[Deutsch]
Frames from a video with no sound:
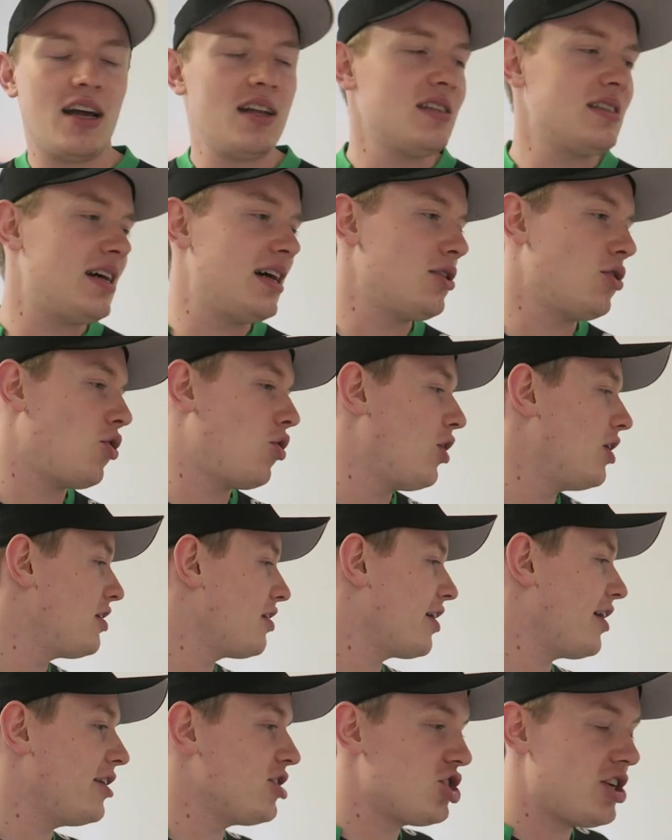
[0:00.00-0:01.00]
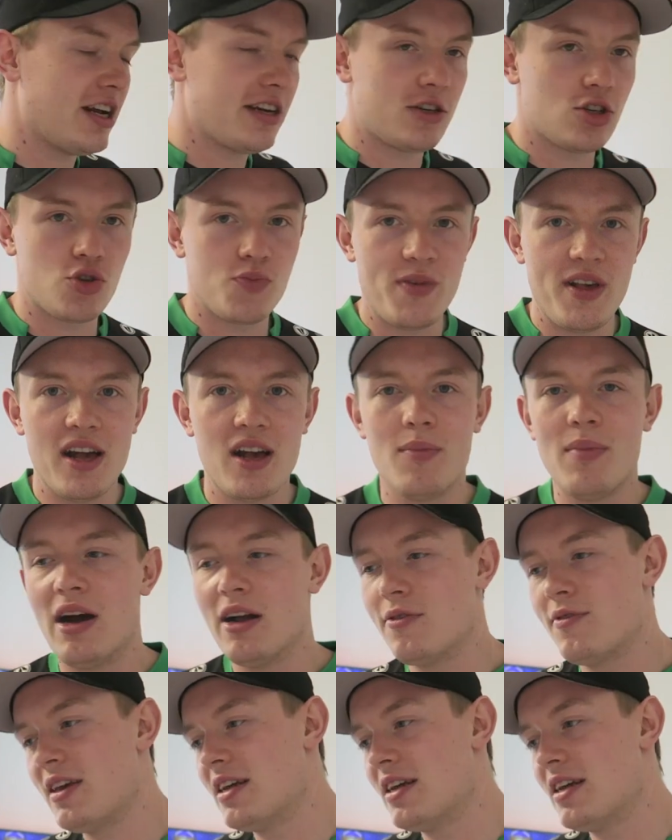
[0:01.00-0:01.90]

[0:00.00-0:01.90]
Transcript: Hansa hat auch heute kein schlechtes Spiel gemacht.